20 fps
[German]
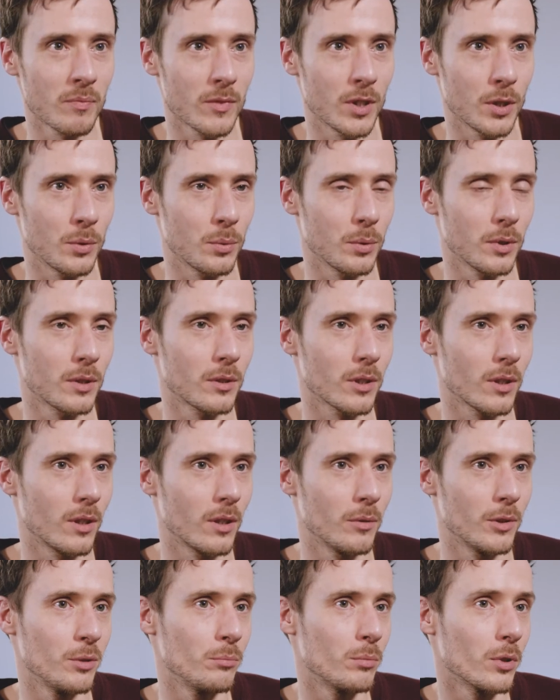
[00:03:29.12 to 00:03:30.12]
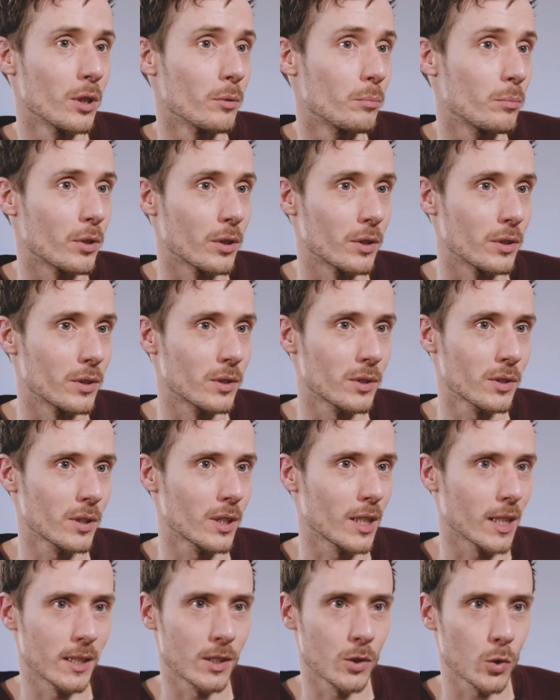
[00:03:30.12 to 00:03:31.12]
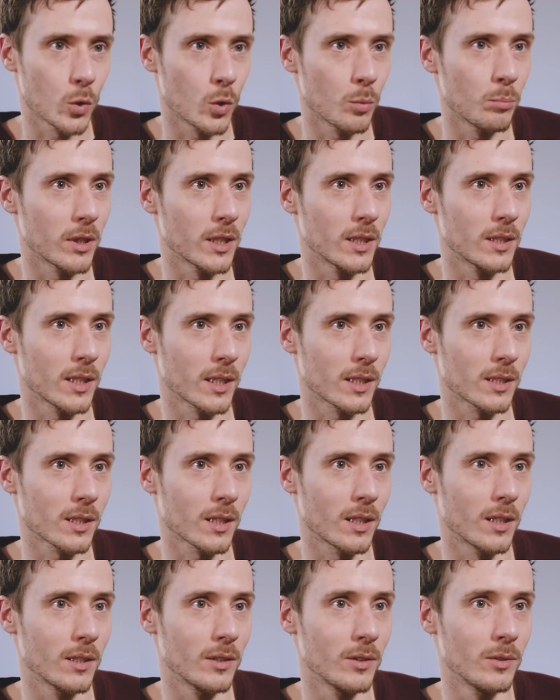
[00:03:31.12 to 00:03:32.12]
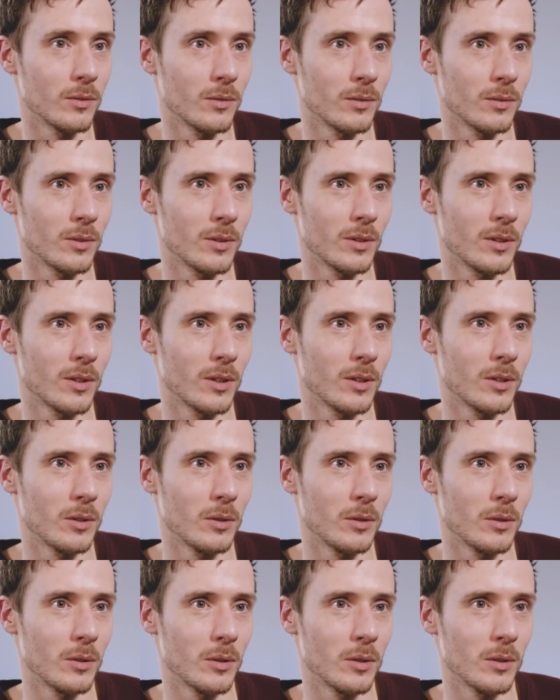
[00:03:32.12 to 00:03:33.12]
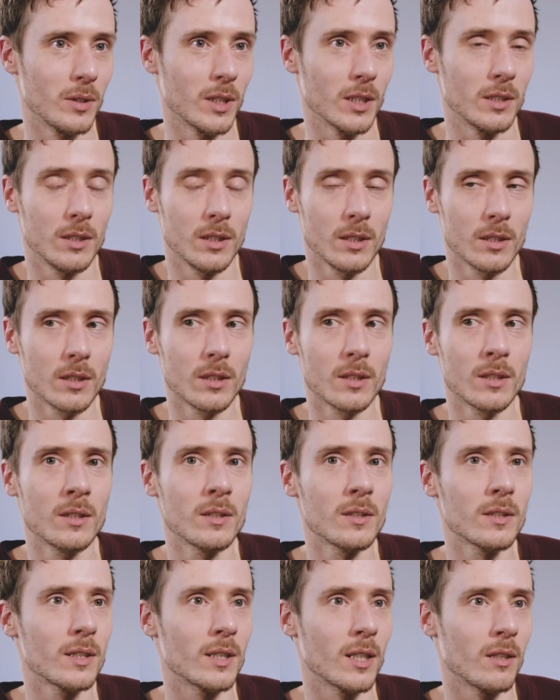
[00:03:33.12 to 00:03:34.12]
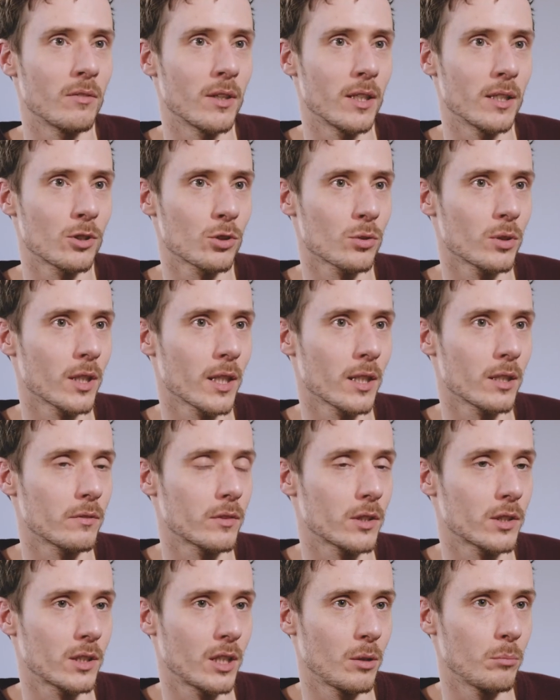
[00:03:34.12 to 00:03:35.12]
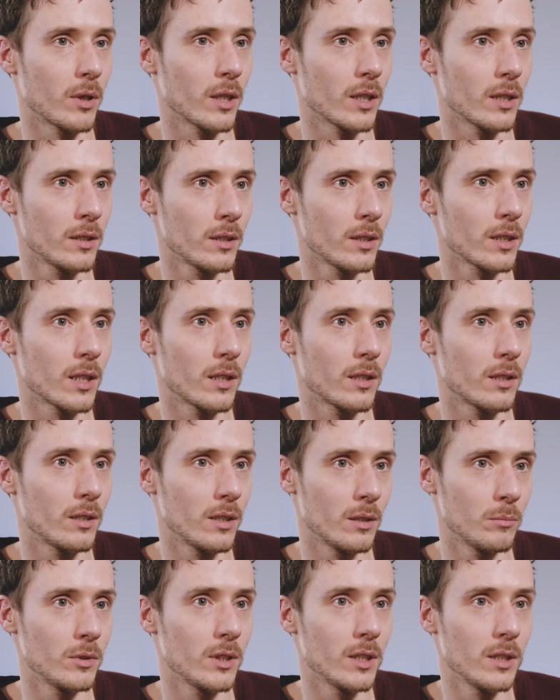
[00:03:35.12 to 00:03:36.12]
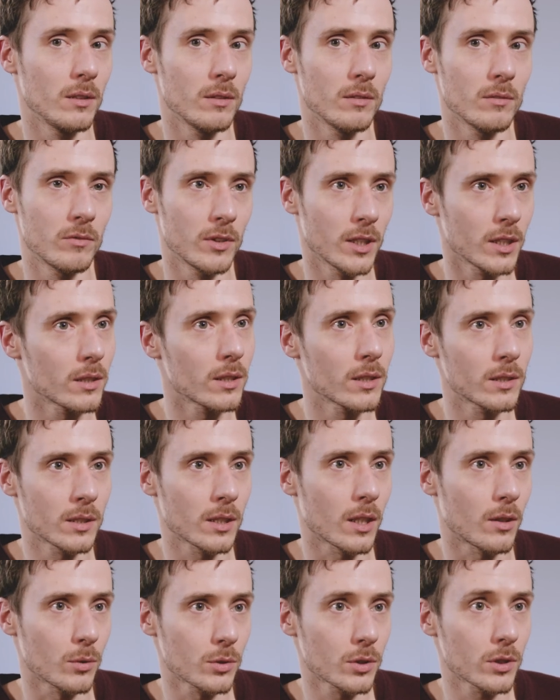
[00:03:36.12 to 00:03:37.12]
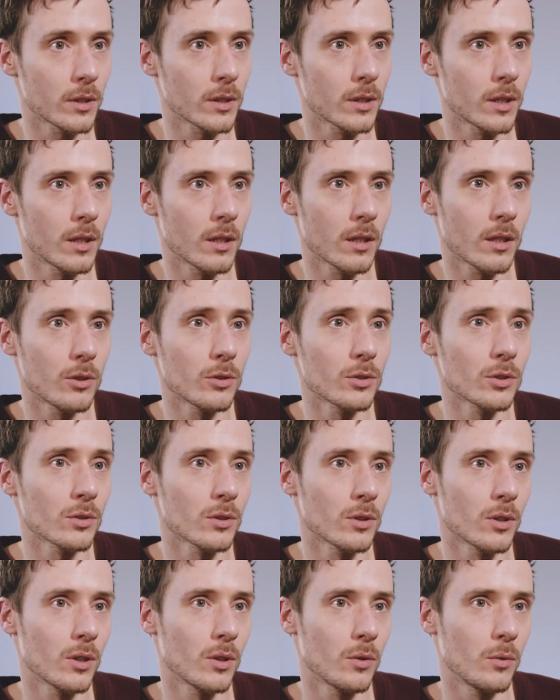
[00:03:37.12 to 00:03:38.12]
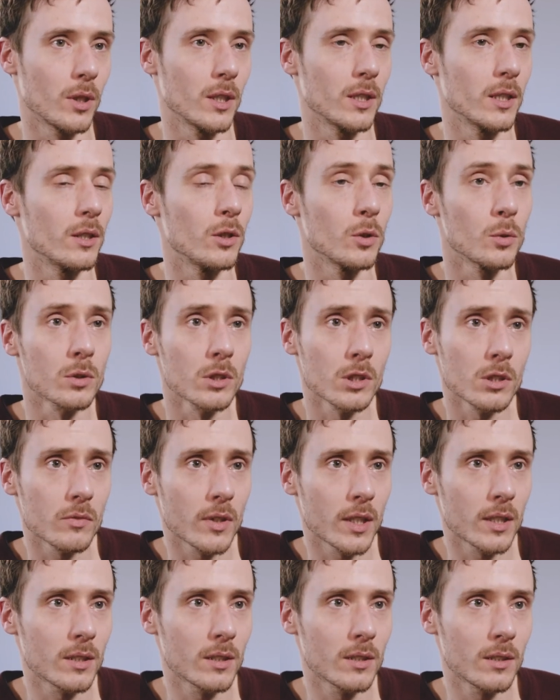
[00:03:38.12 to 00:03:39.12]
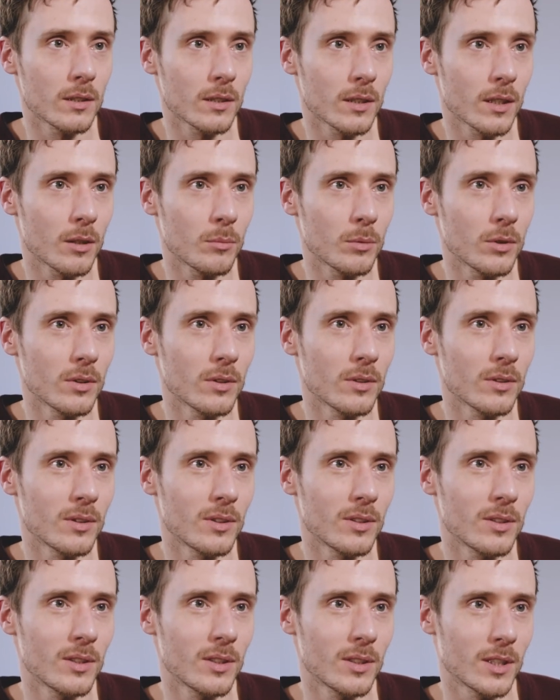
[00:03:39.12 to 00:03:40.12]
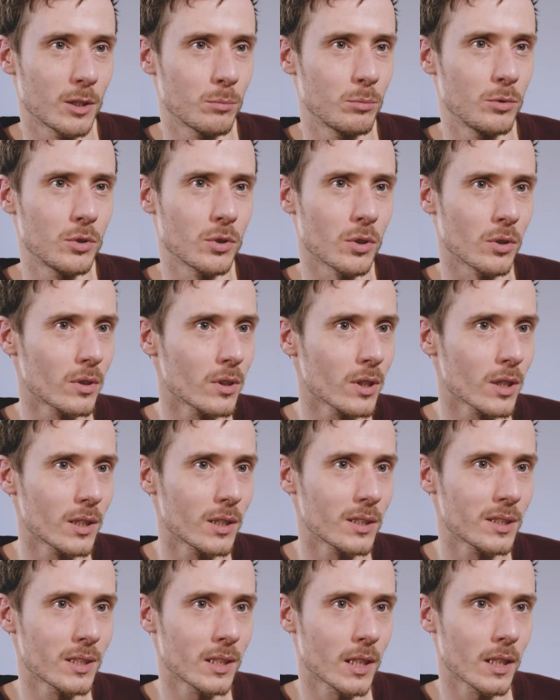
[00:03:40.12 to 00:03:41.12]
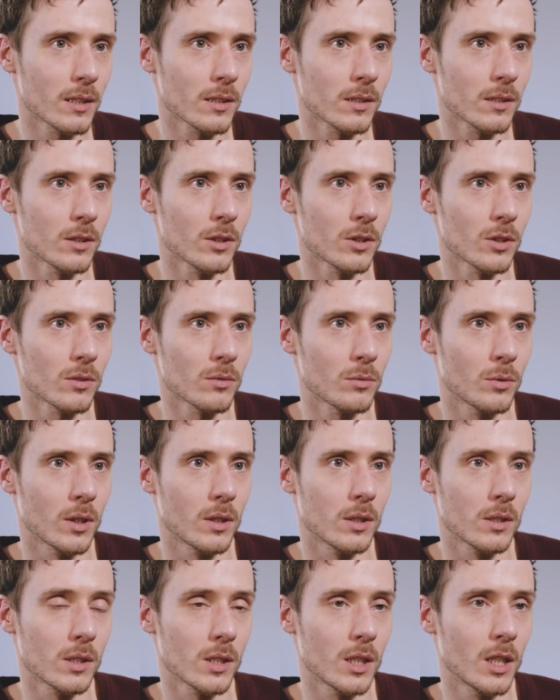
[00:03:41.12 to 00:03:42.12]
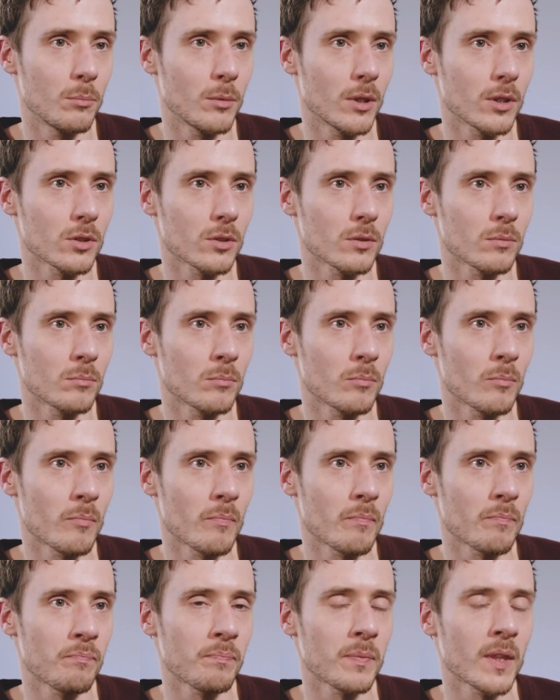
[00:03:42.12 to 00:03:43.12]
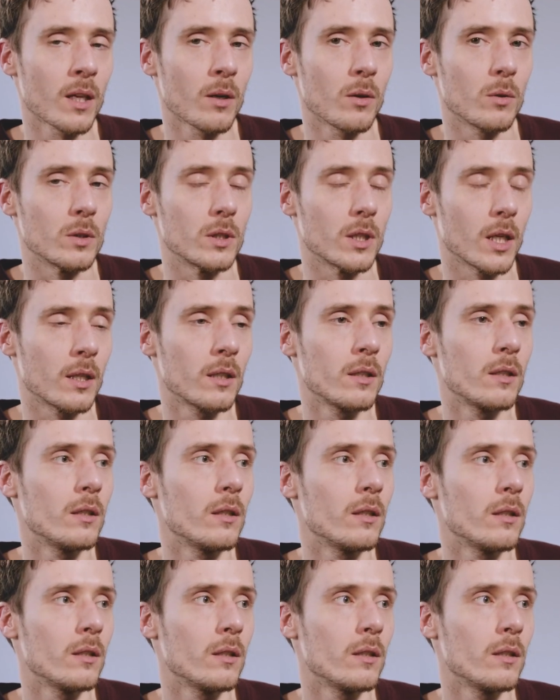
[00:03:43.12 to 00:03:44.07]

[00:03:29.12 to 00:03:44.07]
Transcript: die tue ich äh, in Bullet Points ganz oben an den Text rein. Der Titel, der weist schon direkt auf das Thema hin, der nimmt die wichtigste Aussage heraus oder den Nutzwert, den ich habe, das Besondere des Textes oder des Themas. Und dann